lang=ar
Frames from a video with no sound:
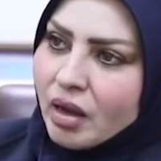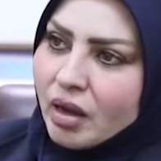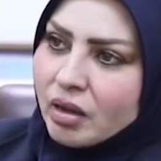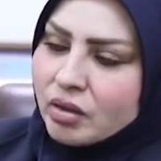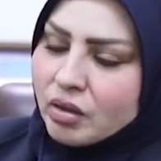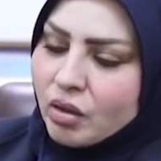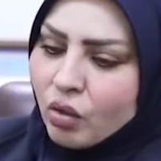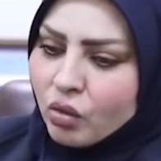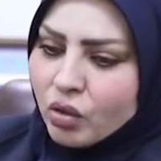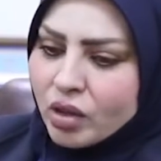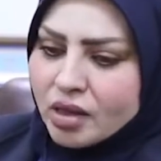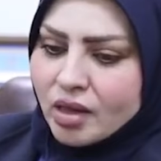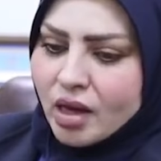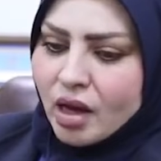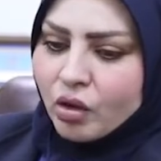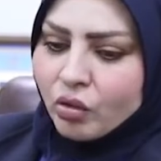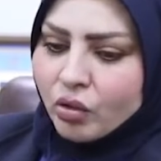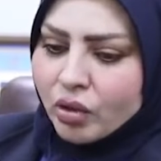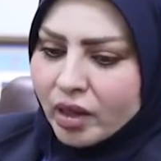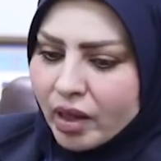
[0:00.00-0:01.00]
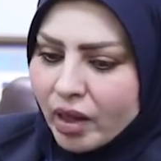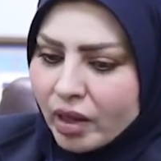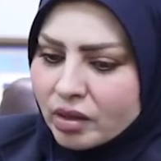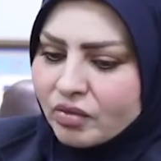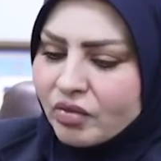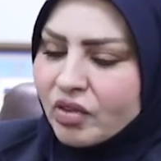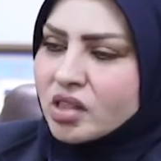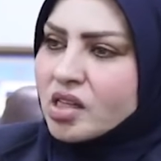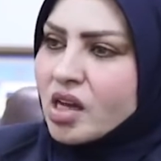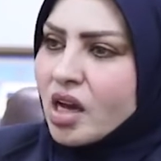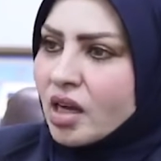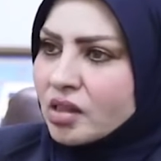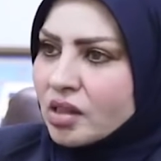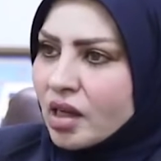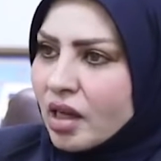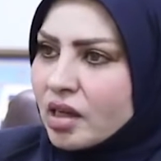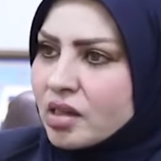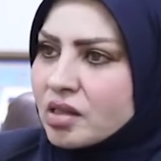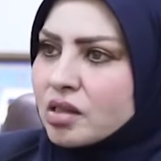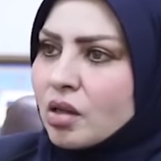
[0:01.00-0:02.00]
أنه إذا أكرهت فتاة
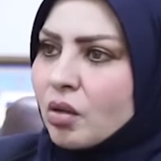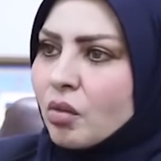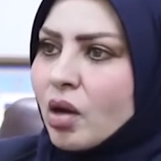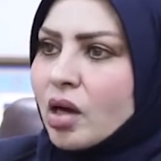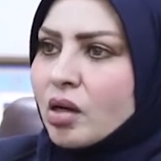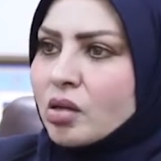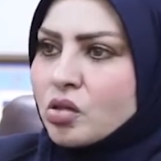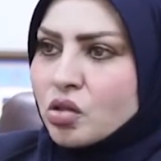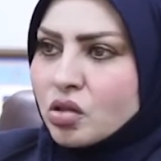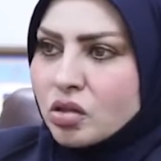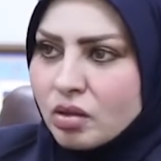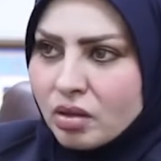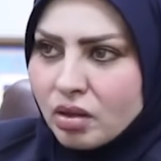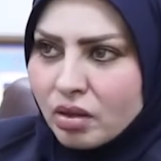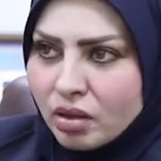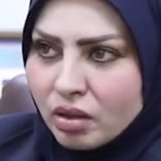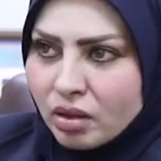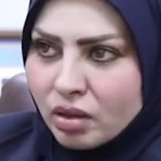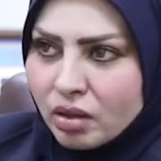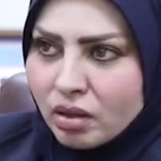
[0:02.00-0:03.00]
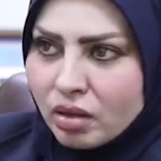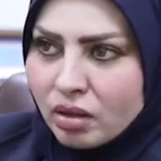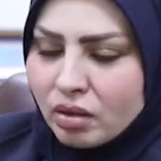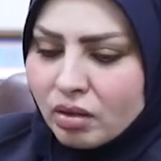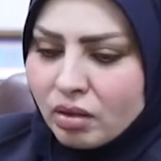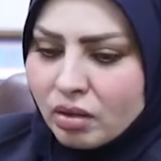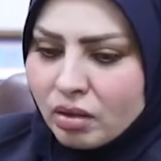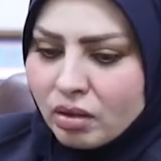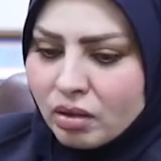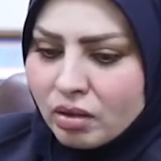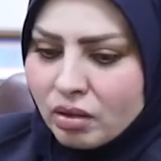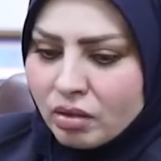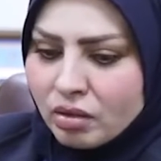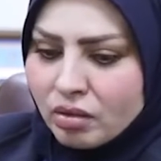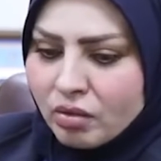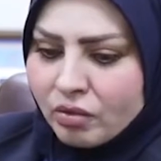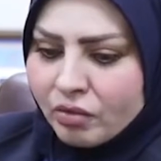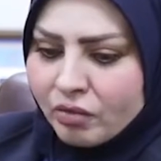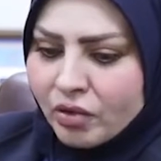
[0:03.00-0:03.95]
على الزواج آه،